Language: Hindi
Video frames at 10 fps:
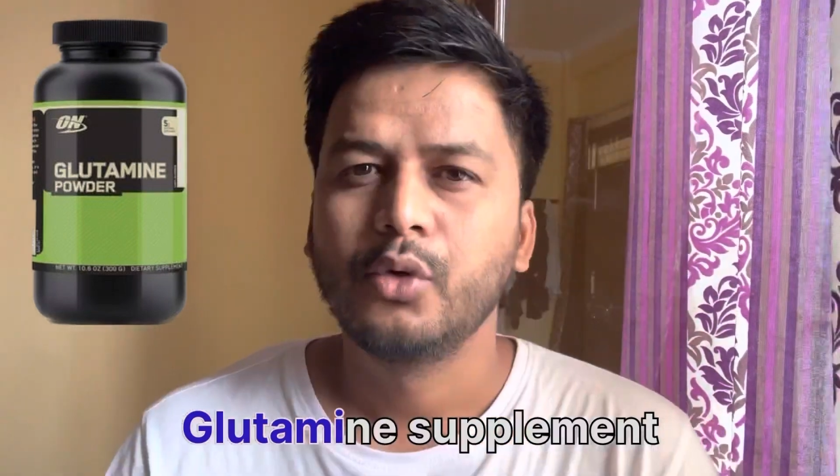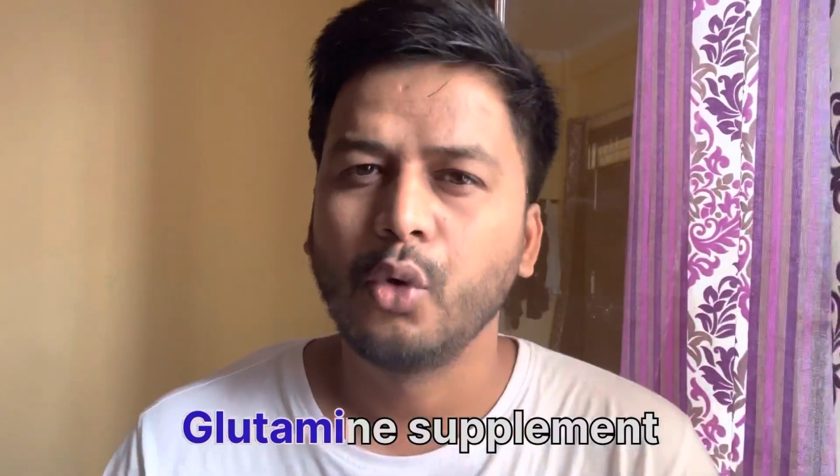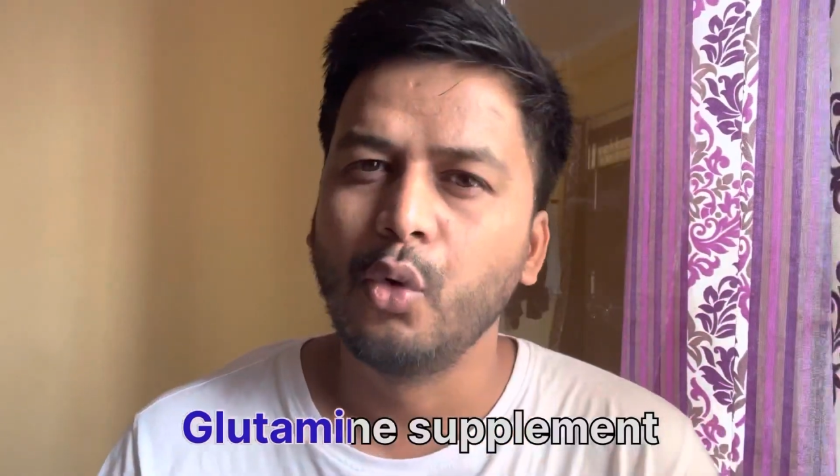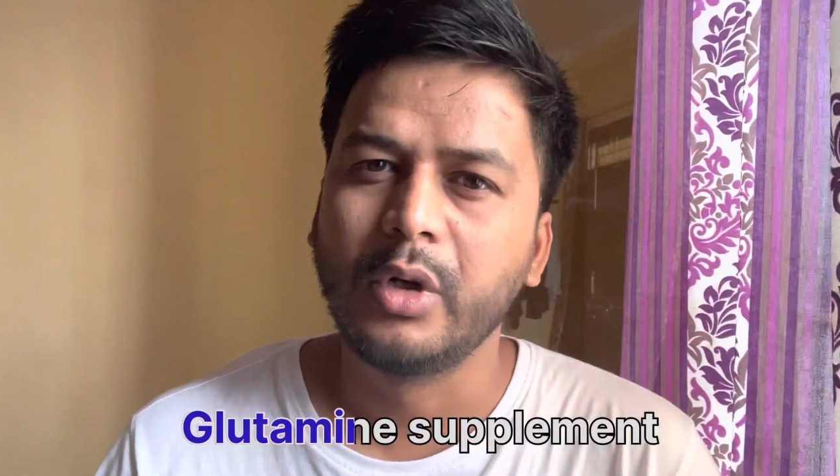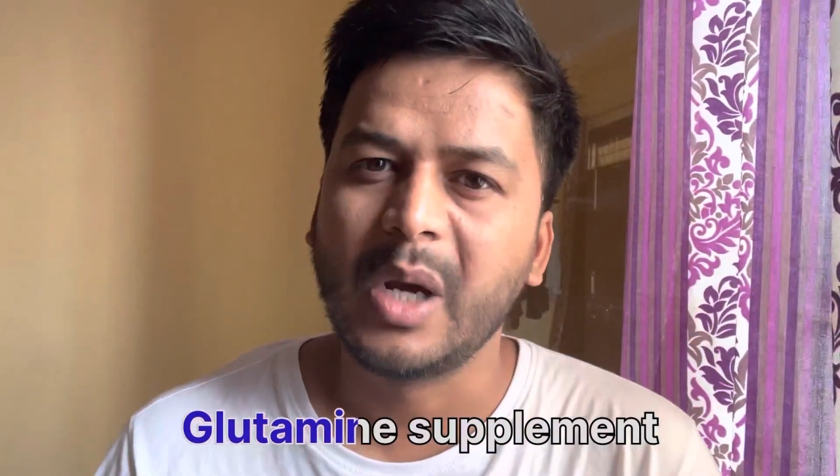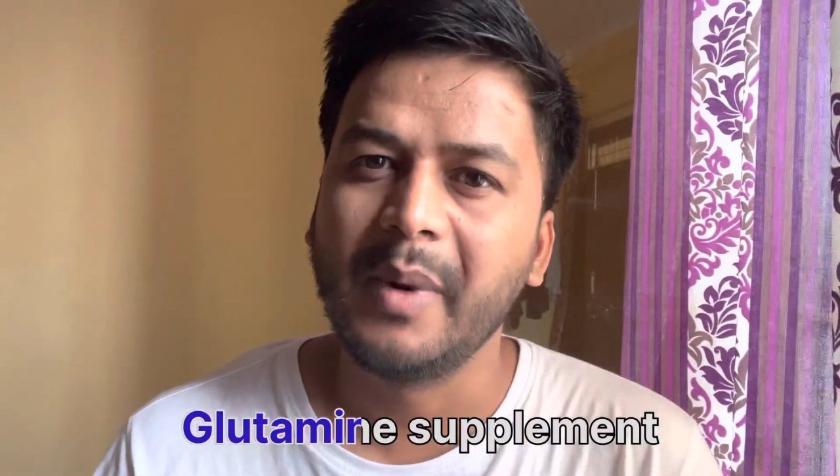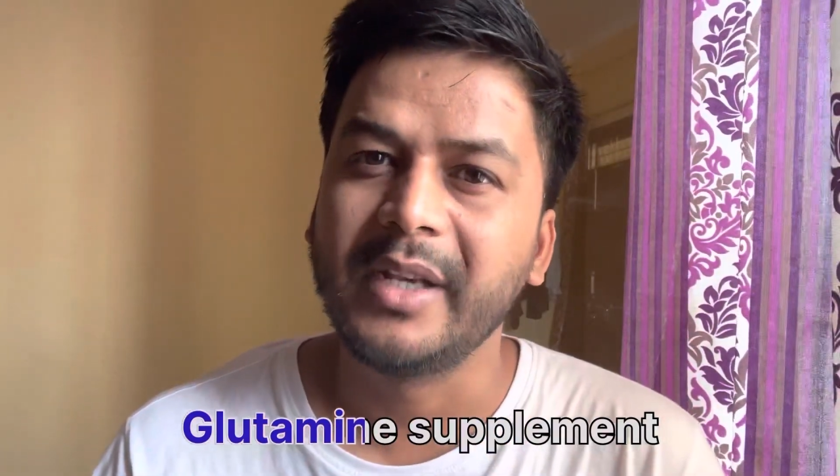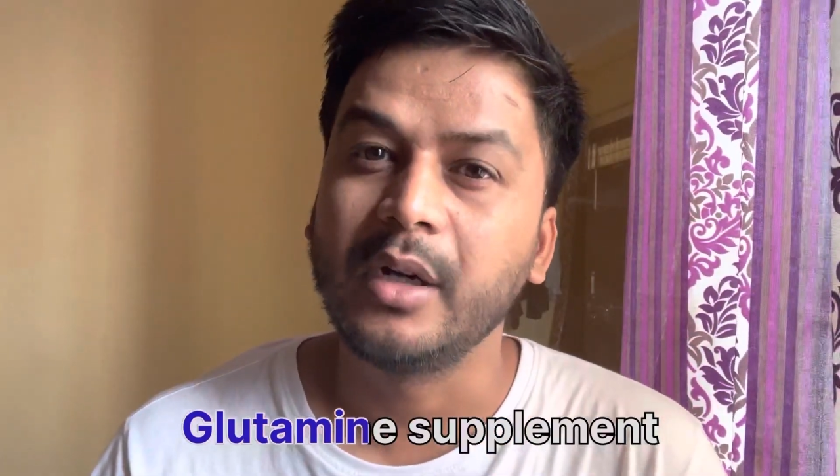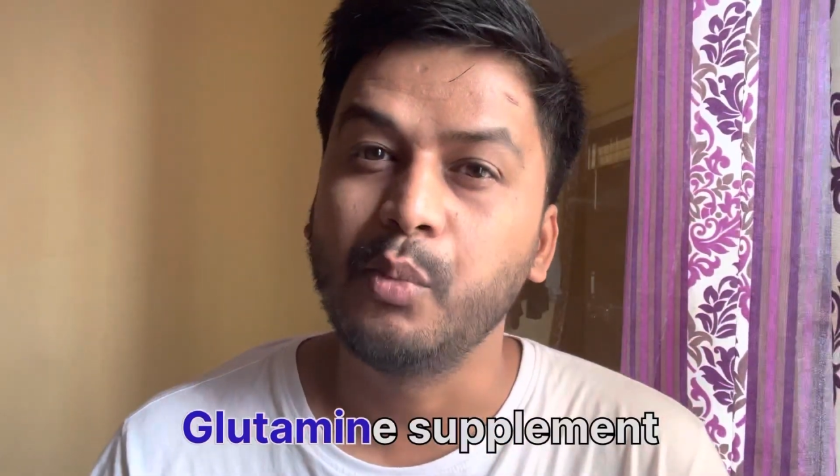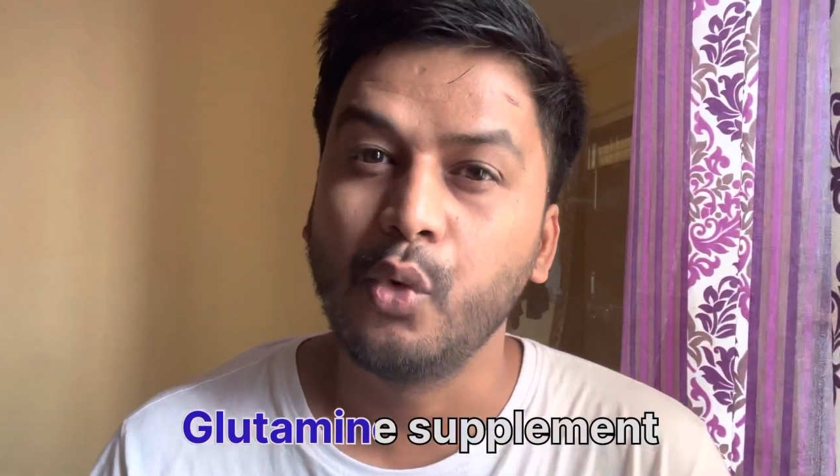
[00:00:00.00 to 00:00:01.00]
तो गुल्टामाइन
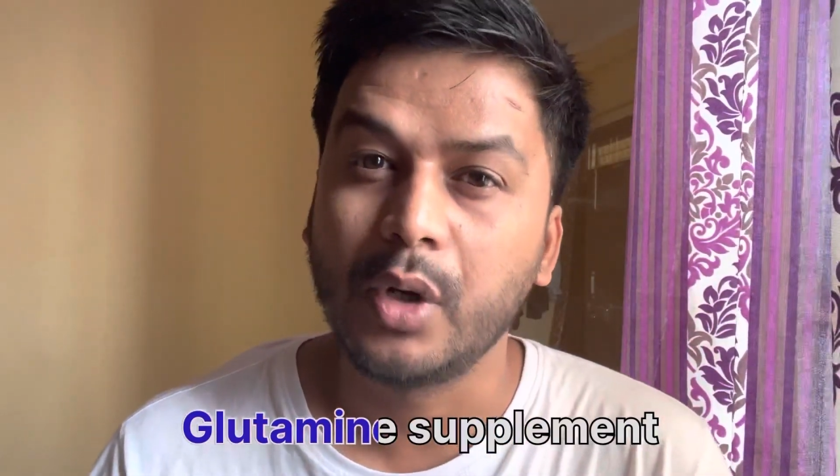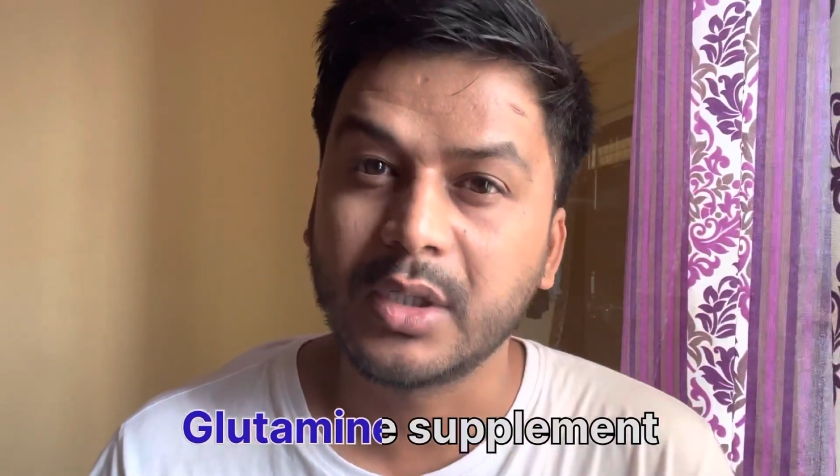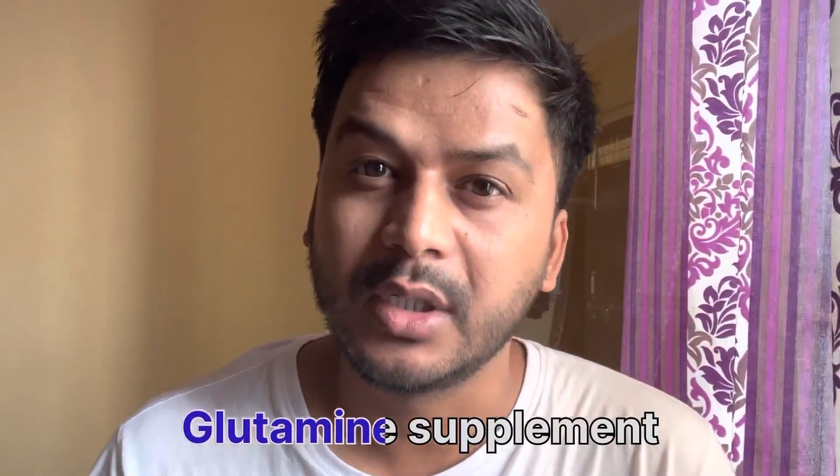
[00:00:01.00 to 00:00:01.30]
का पूरा